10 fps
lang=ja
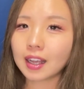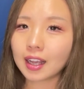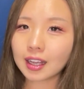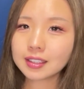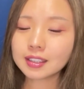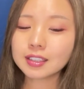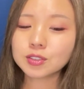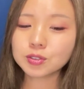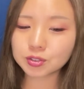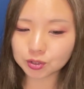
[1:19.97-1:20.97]
ハンデ
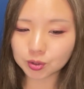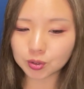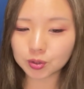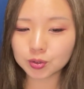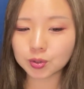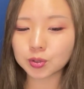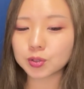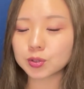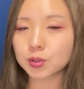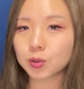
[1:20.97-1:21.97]
重賞とい
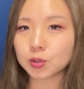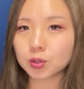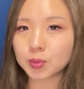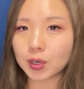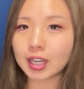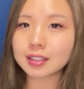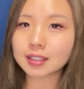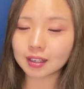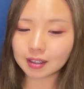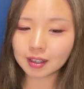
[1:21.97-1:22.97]
うこともあっ
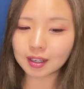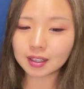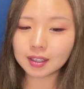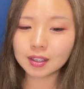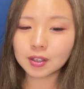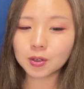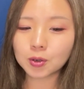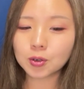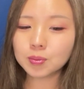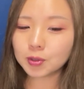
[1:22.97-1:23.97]
てか、
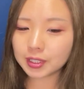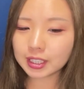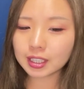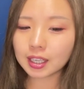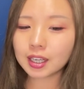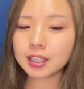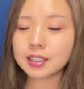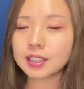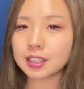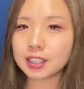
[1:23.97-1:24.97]
重い
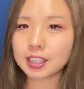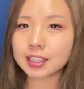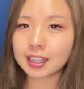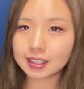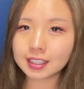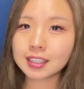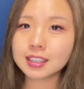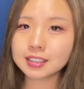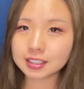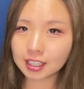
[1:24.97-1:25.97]
ハンデになりが
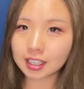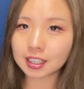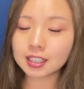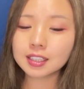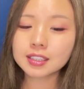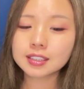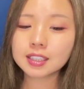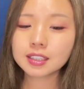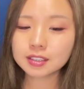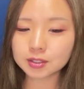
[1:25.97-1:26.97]
ちな
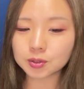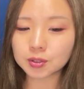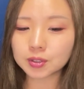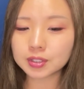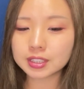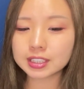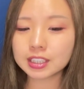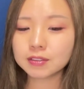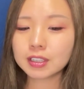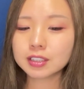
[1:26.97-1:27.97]
前走
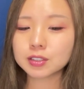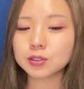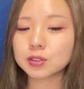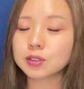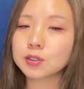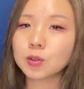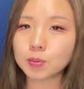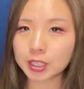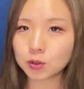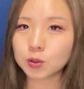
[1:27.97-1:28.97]
G1 出走
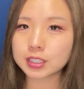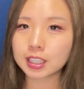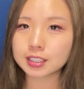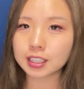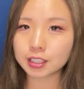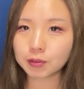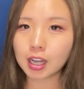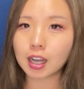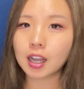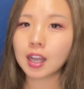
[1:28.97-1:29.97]
馬の成績
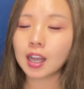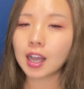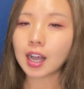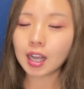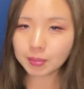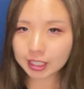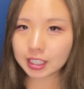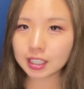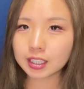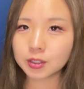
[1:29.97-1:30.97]
はあま
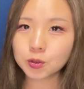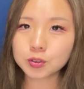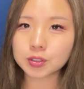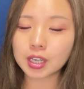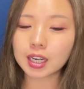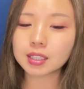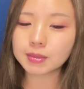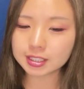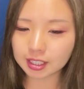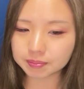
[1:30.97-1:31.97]
り良くあり
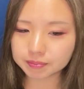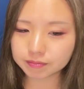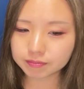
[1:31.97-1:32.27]
ません。